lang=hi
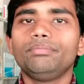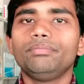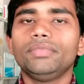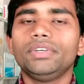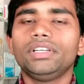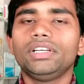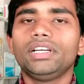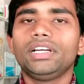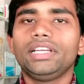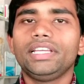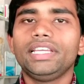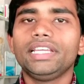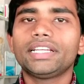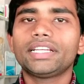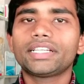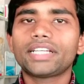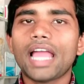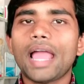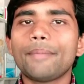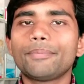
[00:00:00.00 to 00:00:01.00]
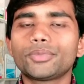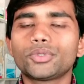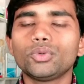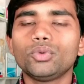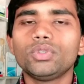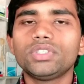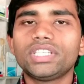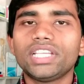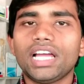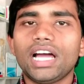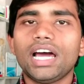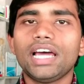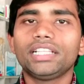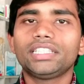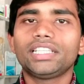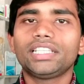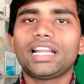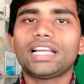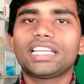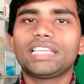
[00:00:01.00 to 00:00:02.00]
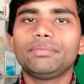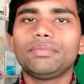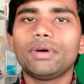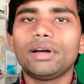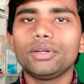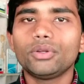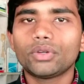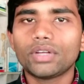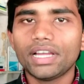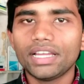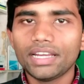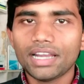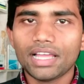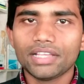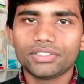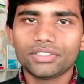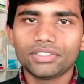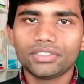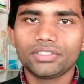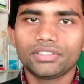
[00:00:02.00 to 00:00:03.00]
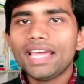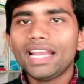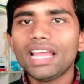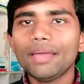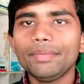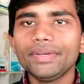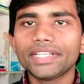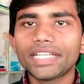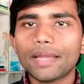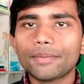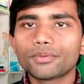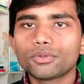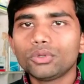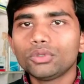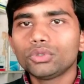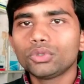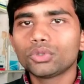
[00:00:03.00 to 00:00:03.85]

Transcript: एक कैप्सूल से हर तरह की बीमारियों का इलाज एलामिन कैप्सूल